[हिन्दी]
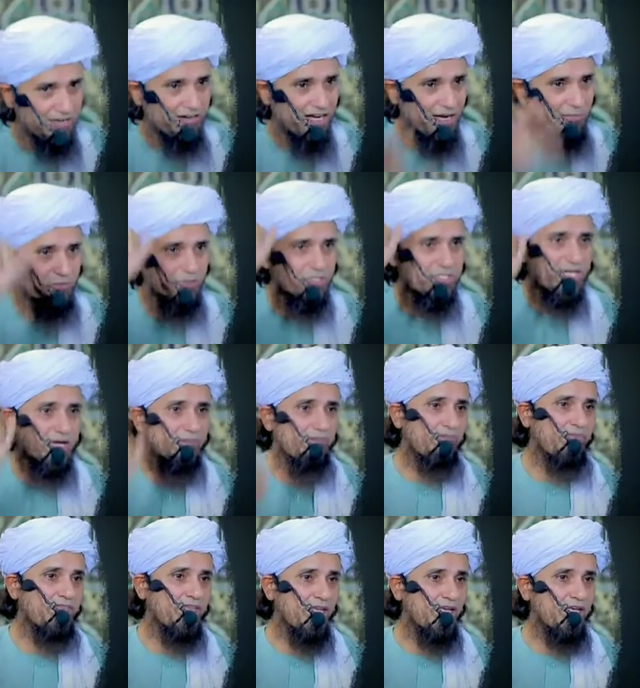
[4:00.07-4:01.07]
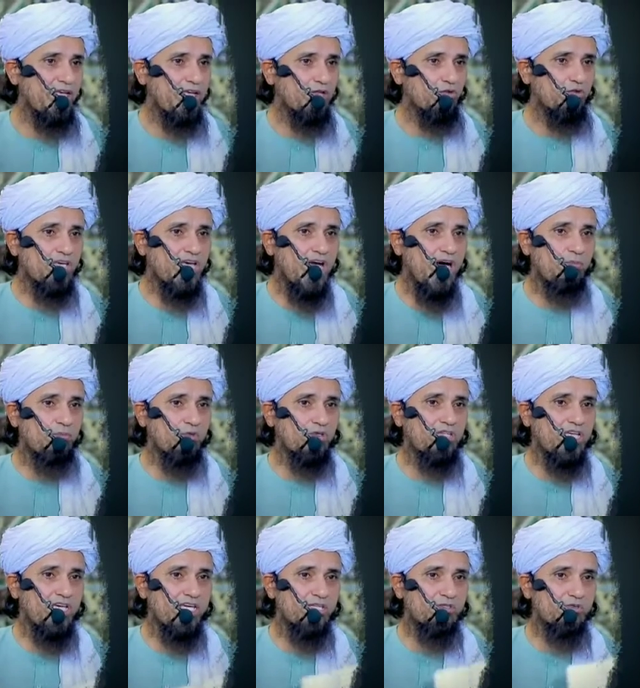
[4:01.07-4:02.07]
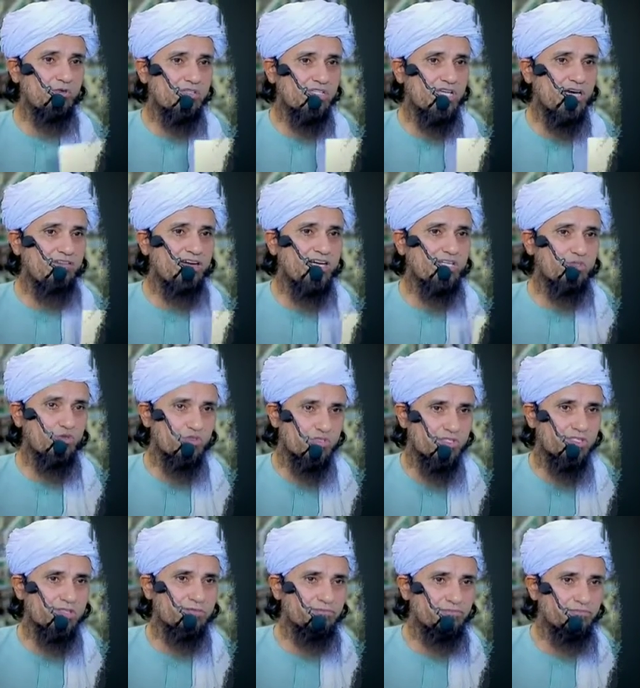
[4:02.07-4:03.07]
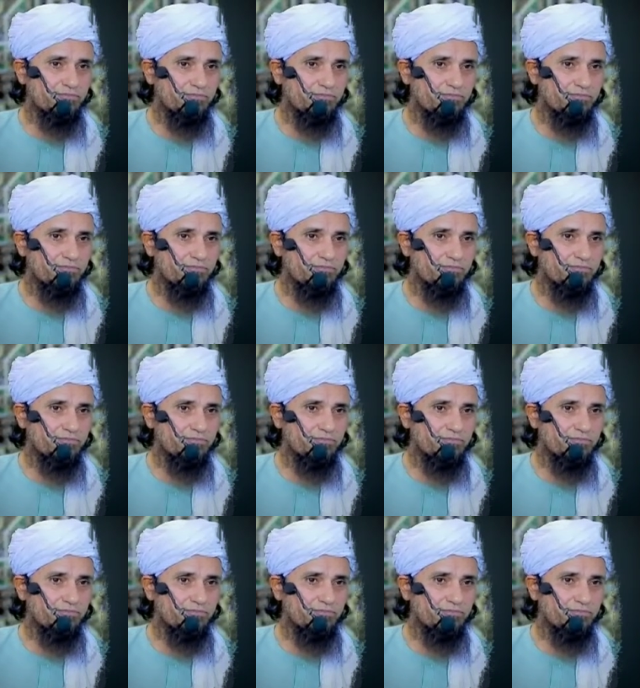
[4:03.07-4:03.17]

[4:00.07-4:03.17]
हाल अहवाल पूछे तो यहां मुद्दई सुस गवा चुस्त